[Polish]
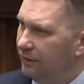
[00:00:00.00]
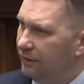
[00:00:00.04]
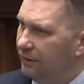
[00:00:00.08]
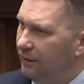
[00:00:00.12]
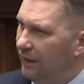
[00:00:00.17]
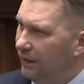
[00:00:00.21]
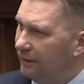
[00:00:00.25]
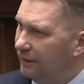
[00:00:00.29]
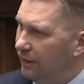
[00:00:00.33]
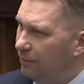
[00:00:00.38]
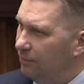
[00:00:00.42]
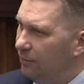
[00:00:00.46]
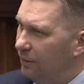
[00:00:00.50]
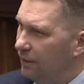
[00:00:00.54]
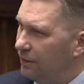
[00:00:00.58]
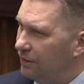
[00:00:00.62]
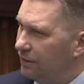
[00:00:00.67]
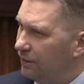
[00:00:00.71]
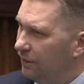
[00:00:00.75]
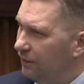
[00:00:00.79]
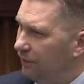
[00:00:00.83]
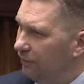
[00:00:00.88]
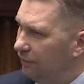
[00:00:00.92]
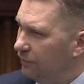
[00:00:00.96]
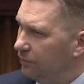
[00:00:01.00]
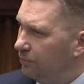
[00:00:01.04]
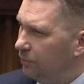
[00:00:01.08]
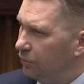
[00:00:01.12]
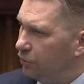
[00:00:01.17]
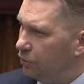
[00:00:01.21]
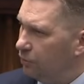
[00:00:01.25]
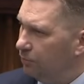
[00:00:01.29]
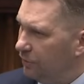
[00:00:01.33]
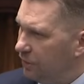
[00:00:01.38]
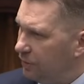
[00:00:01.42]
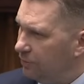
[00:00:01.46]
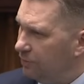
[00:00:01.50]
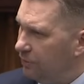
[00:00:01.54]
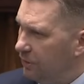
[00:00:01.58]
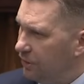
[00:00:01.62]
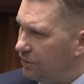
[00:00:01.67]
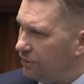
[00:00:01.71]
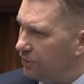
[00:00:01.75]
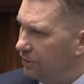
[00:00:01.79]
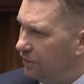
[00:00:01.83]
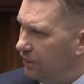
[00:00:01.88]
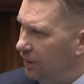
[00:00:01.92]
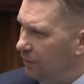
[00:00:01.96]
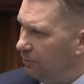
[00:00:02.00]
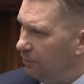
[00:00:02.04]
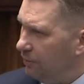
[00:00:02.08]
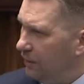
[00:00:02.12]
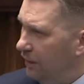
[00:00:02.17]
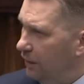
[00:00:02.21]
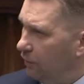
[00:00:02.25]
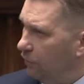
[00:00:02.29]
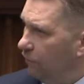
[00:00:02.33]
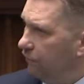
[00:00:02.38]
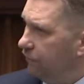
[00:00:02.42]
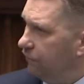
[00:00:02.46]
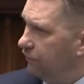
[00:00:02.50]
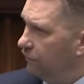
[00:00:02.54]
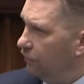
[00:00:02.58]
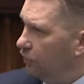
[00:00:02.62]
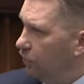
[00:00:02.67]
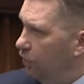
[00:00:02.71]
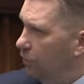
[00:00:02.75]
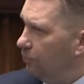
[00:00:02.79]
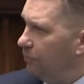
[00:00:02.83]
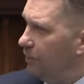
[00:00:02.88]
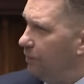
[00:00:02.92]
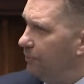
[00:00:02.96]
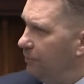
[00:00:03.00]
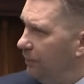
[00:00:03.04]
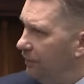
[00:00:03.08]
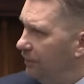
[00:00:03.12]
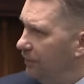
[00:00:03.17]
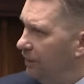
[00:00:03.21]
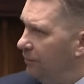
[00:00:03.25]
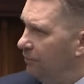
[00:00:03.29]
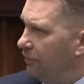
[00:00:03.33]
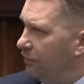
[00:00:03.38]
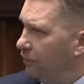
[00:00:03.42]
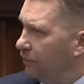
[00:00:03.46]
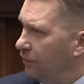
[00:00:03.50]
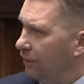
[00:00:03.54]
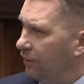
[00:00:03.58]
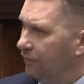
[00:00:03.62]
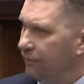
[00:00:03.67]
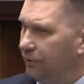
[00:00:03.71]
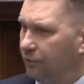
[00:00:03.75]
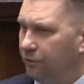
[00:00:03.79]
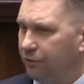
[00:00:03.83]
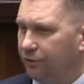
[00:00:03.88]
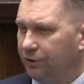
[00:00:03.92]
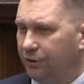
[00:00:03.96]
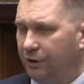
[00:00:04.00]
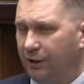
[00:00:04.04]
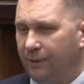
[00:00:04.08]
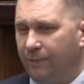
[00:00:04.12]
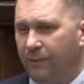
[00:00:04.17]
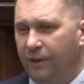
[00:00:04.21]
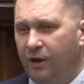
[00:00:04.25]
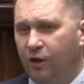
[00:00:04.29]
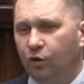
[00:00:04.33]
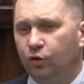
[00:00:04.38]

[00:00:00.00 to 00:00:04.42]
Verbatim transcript: jak najbardziej w sposób bezpieczny dla Polaków w dobie pandemii koronawirusa,